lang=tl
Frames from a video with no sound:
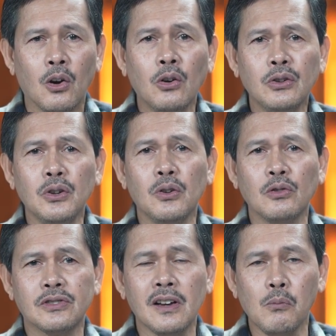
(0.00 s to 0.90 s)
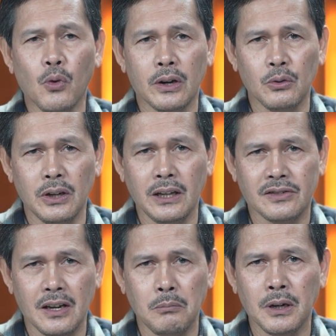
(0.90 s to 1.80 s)
Or do you know someone who
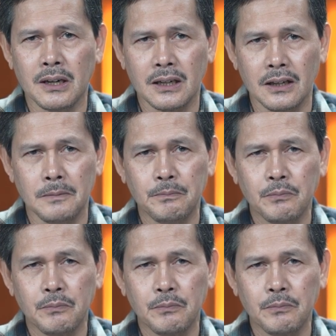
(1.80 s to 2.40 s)
needs a miracle?